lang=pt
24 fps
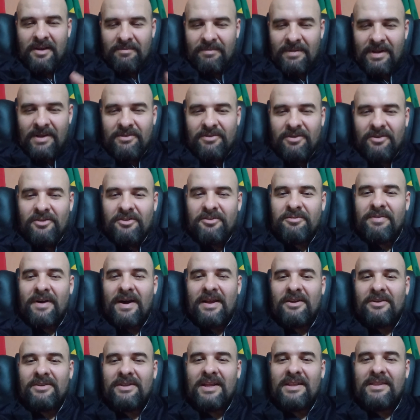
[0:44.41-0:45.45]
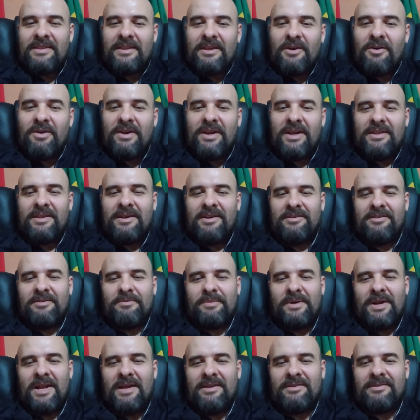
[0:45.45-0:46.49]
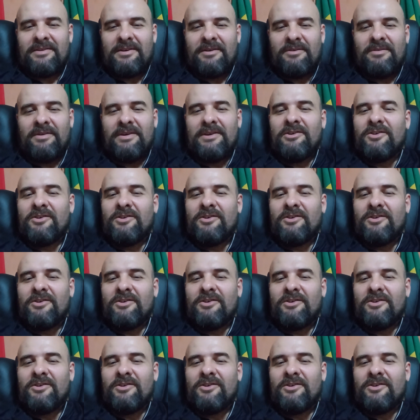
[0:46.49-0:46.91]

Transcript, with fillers: mas todos falam da teoria da simulação.